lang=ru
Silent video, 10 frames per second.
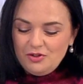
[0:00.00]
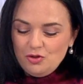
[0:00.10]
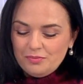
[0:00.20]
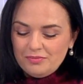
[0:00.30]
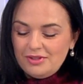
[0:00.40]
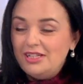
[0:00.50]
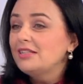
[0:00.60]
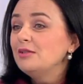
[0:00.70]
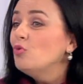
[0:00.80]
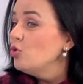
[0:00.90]
мы подведем,
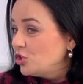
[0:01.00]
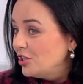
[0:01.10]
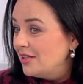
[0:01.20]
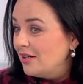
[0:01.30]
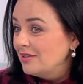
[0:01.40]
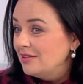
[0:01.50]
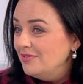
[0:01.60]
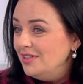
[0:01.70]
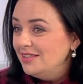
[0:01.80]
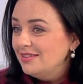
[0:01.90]
если можно так
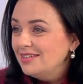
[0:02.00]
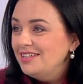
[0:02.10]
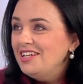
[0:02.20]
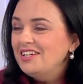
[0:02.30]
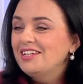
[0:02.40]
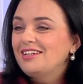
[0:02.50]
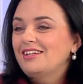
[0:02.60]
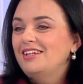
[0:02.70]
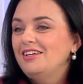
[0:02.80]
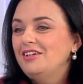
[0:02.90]
это выразиться, некие
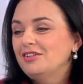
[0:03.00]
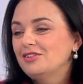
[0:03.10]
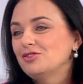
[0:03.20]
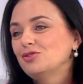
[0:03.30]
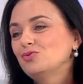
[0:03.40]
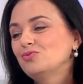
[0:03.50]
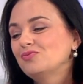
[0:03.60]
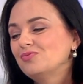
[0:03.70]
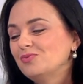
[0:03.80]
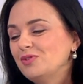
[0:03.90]
такие
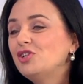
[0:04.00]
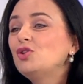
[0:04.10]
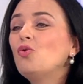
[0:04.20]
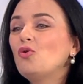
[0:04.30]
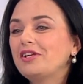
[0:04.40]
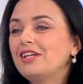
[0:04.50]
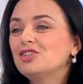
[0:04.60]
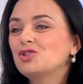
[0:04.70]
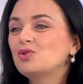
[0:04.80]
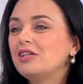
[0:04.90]
ну, итоги
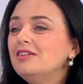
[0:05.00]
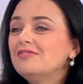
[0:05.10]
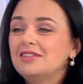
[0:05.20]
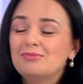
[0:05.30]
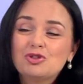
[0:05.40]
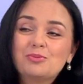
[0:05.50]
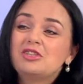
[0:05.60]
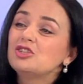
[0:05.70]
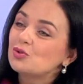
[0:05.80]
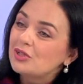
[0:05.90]
или шутливые,
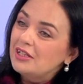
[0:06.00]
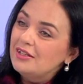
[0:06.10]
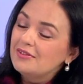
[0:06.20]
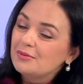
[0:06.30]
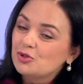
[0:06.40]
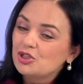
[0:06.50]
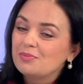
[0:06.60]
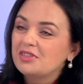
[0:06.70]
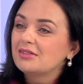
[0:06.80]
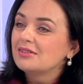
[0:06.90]
может быть, не шутливые,
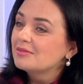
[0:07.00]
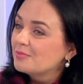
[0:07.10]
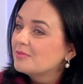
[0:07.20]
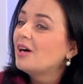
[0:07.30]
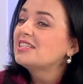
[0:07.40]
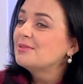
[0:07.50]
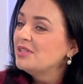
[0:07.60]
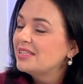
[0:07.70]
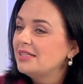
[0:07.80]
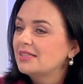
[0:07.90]
может быть, быть, э,
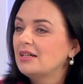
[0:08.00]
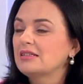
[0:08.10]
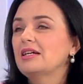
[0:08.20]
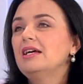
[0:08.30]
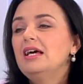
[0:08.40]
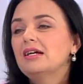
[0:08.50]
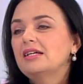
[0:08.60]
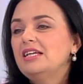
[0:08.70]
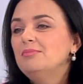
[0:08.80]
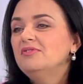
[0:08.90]
осмыслить как-то.
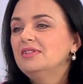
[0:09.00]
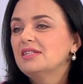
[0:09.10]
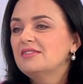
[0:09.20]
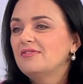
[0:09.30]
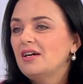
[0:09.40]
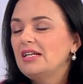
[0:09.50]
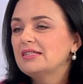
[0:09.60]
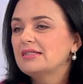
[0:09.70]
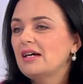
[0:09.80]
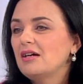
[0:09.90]
Какие бы вы
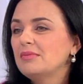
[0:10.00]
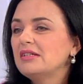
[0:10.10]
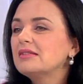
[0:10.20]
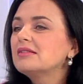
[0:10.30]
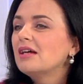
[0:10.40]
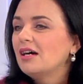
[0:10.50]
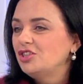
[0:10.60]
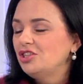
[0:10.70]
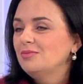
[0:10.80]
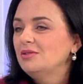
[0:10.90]
назвали самые
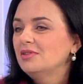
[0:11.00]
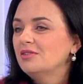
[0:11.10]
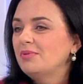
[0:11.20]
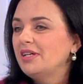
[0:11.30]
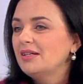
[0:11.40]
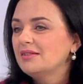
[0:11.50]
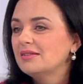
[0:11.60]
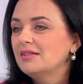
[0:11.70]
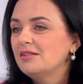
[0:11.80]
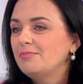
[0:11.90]
значимые
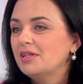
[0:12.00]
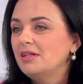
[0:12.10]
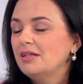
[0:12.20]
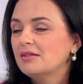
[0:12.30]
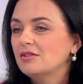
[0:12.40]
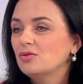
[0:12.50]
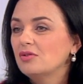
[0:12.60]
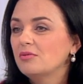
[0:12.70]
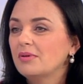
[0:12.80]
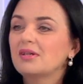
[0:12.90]
мероприятия за эти пять лет,
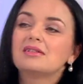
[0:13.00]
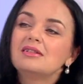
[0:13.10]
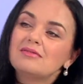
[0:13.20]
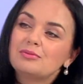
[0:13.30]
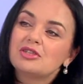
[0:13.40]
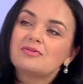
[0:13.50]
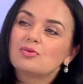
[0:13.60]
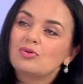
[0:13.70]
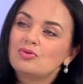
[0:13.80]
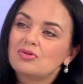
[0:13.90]
которые проходили в
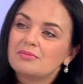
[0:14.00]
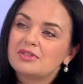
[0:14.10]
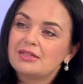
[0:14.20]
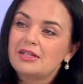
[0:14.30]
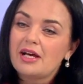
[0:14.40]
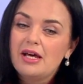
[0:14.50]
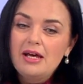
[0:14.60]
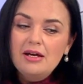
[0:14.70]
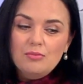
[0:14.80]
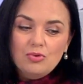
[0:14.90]
общественно-культурном центре?
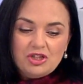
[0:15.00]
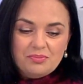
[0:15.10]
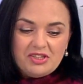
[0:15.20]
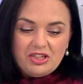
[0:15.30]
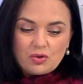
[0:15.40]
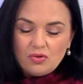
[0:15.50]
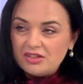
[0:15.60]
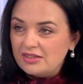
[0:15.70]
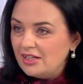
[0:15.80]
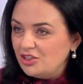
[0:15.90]
Может быть, не
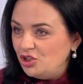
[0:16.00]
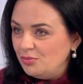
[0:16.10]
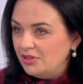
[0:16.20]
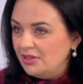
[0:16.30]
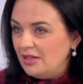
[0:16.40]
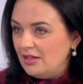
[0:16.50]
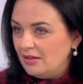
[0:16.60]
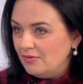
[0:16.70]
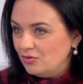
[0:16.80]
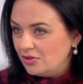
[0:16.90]
сколько значимые
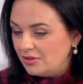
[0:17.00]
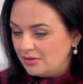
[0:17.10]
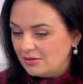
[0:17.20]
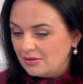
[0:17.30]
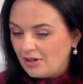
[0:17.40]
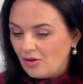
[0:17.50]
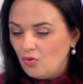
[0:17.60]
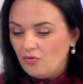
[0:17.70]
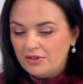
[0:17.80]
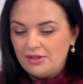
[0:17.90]
для вот э,
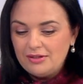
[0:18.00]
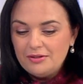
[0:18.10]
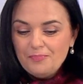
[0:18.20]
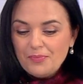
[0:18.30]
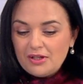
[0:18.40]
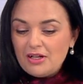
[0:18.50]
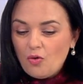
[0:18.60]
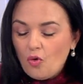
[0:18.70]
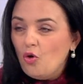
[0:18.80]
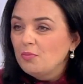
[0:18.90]
какого-то,
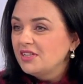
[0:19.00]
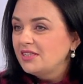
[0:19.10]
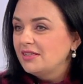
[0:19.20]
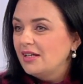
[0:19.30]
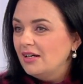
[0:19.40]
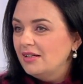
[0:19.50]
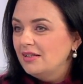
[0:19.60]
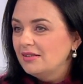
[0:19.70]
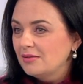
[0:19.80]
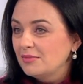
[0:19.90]
для области,
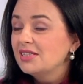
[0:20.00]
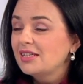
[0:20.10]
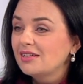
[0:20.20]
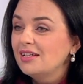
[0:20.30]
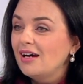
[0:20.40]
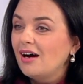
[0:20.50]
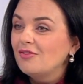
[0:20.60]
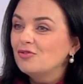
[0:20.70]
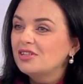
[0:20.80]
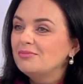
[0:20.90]
да, или там для страны,
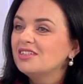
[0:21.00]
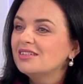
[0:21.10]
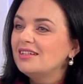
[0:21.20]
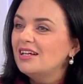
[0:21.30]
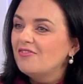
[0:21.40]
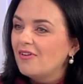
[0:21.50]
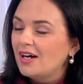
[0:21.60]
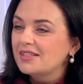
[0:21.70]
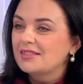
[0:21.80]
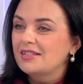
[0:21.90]
а вот именно для
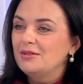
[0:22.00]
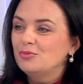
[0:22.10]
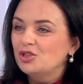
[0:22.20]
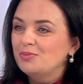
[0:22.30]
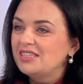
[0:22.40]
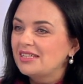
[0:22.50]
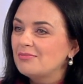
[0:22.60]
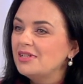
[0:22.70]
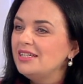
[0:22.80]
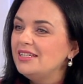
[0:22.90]
вас, или, может быть,
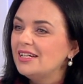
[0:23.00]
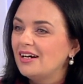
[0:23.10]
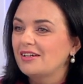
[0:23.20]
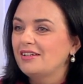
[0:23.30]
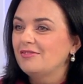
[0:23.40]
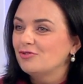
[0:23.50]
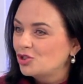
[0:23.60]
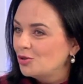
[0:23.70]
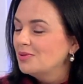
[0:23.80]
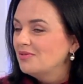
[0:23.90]
самые яркие?
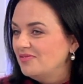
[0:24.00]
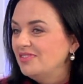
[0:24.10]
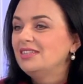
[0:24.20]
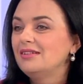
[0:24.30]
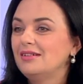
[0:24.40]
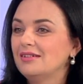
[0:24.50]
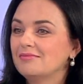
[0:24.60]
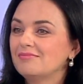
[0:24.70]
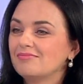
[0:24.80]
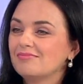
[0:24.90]
Вот что бы вы выделили?